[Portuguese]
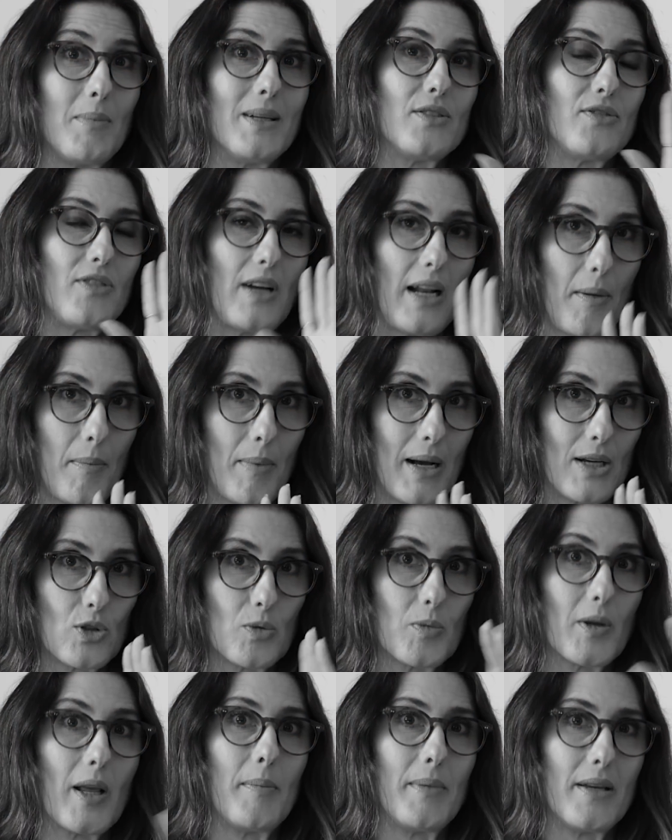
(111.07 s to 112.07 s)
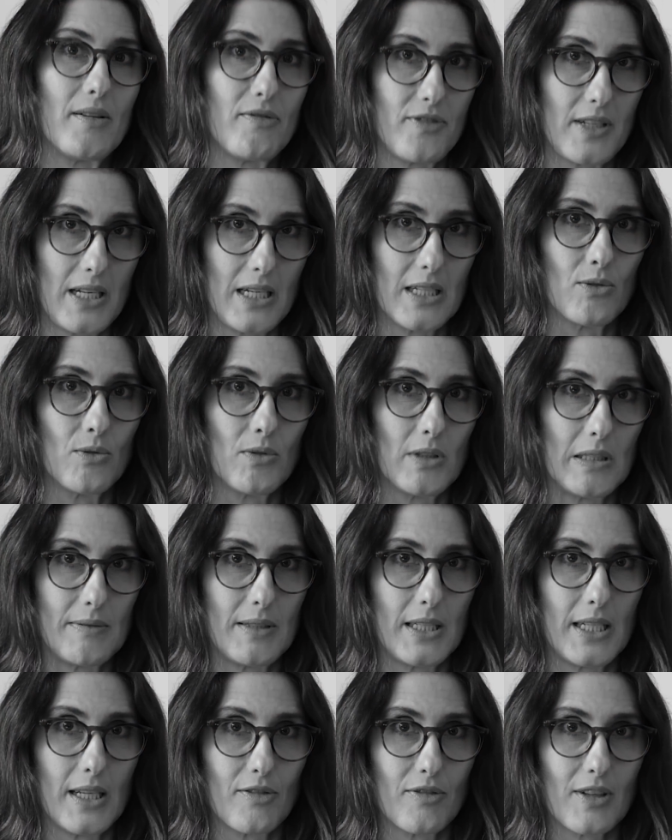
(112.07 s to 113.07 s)
Mas fala baixo que a minha filha não
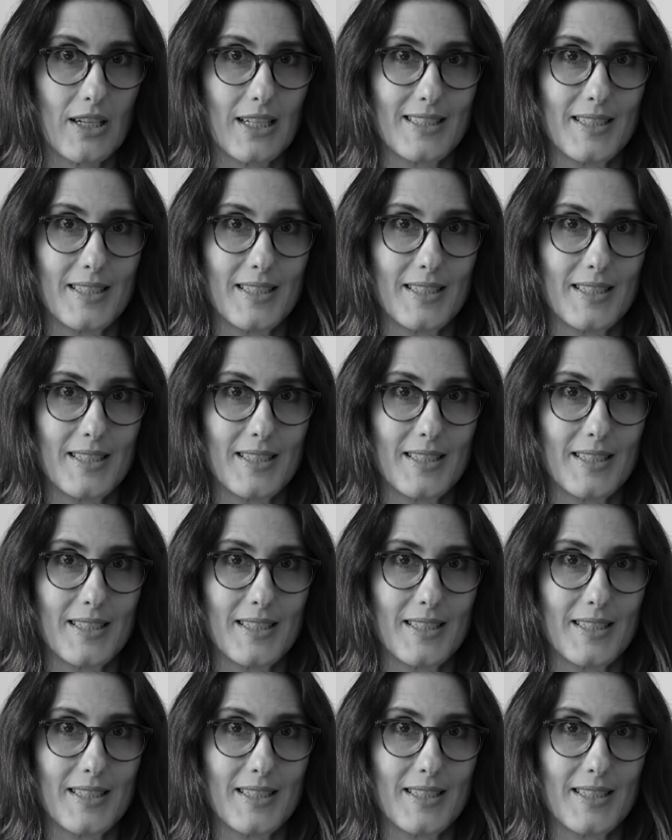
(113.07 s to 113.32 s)
deveria ficar